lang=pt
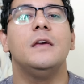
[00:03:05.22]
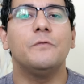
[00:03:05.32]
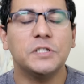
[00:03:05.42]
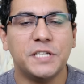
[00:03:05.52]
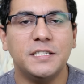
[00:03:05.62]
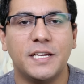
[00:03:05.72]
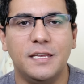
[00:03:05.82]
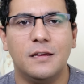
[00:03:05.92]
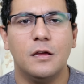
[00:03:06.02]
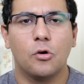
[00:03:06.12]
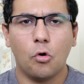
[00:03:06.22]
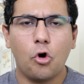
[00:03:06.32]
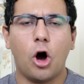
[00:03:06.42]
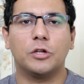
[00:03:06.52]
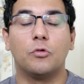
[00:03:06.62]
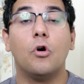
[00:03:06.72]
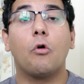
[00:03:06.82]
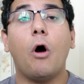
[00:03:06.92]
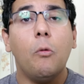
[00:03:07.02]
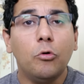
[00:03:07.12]
E vocês aí, concordam?
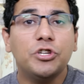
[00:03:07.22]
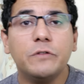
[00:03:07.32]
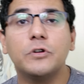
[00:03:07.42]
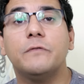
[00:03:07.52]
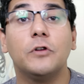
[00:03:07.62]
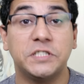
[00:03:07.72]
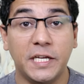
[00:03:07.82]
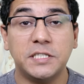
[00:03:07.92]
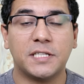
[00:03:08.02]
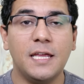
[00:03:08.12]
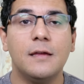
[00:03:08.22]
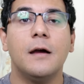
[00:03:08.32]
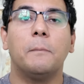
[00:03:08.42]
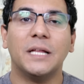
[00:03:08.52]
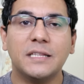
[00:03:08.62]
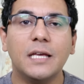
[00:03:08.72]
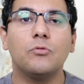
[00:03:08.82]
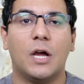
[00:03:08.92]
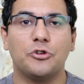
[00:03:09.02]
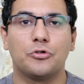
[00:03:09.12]
Qual o motivo que vocês têm para ter
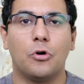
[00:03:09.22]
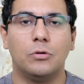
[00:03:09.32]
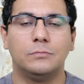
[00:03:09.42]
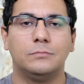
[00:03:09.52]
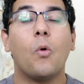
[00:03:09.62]
um cachorro?